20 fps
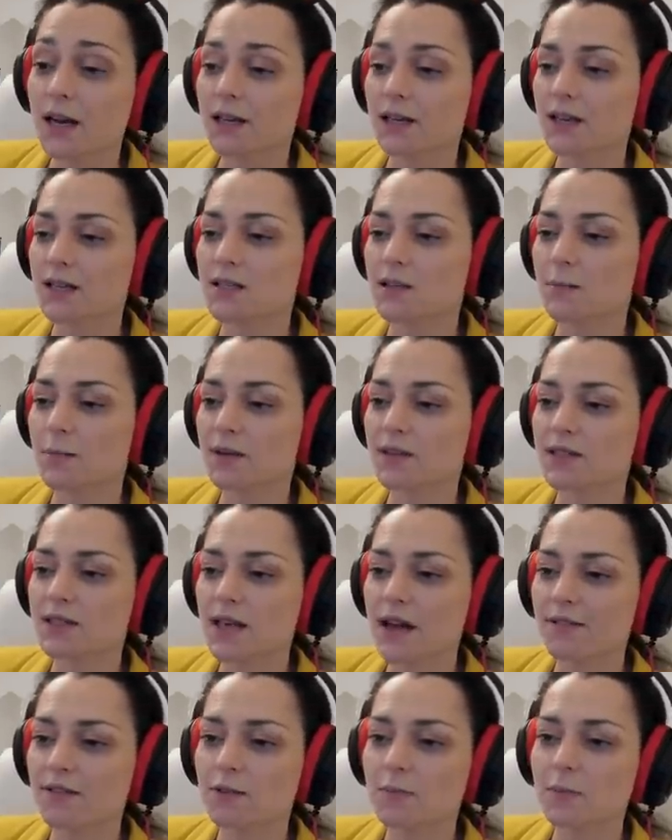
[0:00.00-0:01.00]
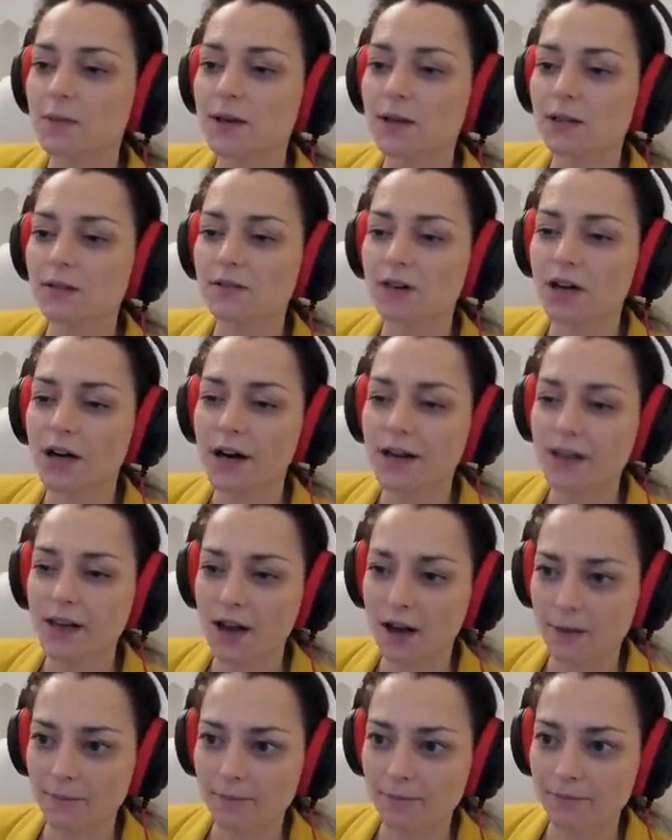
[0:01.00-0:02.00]
Если представить белого
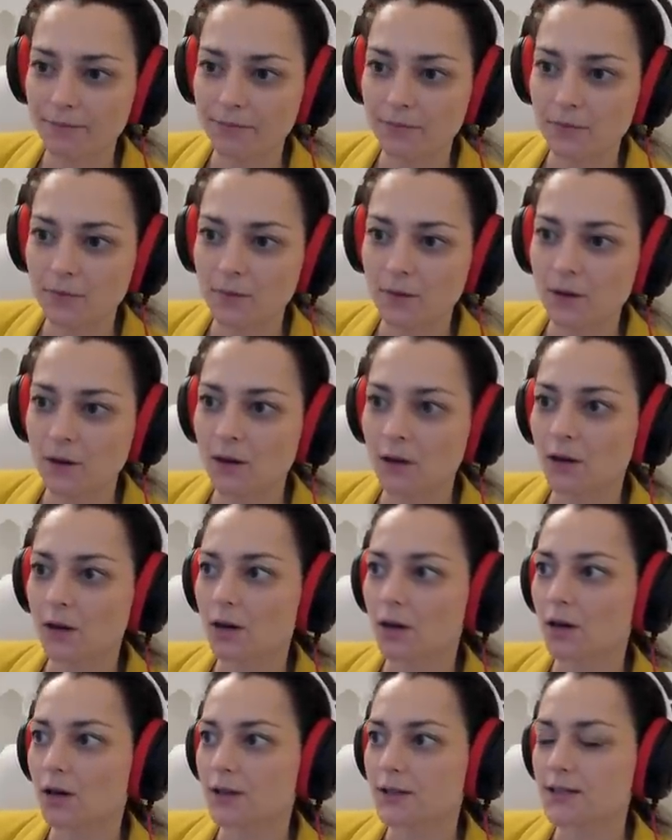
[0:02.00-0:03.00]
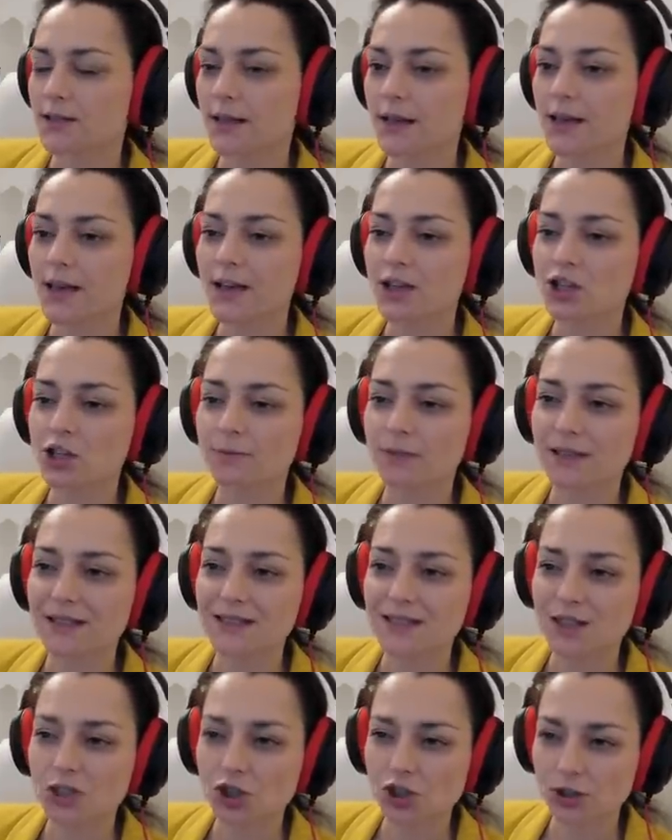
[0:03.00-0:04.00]
коня а, стоящим на
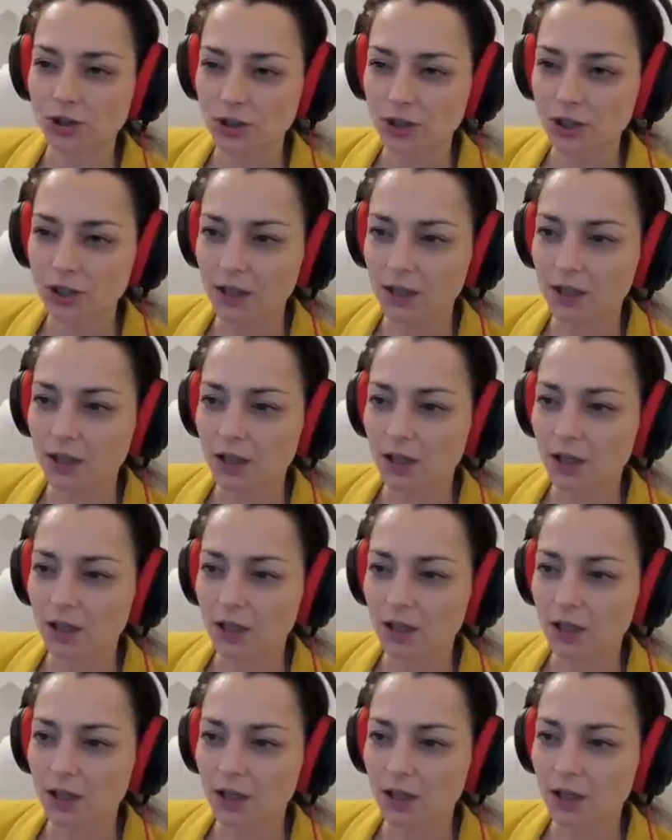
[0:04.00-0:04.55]
c4,